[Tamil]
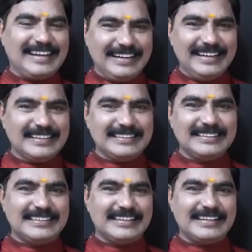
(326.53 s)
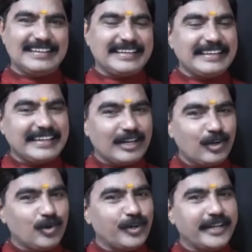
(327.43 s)
கண்ணன்
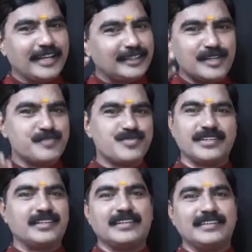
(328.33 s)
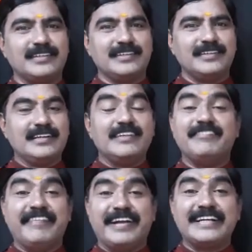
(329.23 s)
எல்லோர் இல்லத்திலும் சென்று
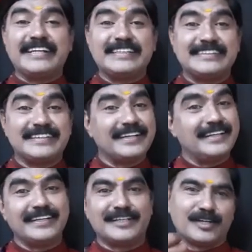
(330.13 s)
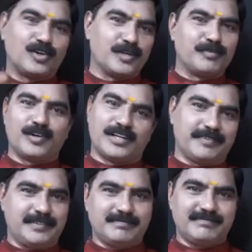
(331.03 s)
வெண்ணையை திருடுகின்ற குணம்
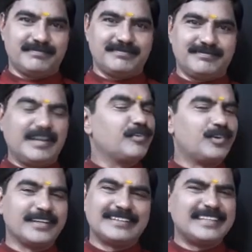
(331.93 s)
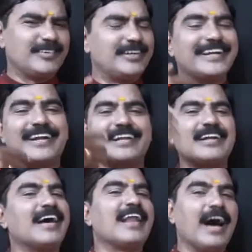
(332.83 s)
கொண்டவர் அவருடைய
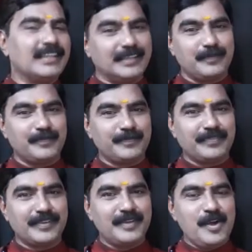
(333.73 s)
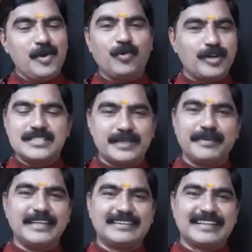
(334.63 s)
திருவிளையாடல்கள் அலாதி ஒரு
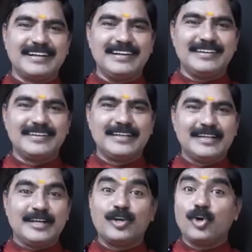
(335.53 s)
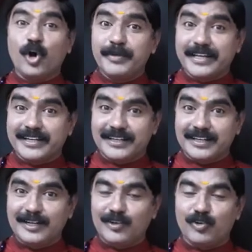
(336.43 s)
சமயத்தில்
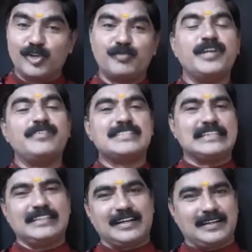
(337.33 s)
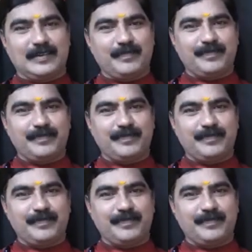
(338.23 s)
கோபிகைகள் ஒரு முடிவு செய்தார்கள்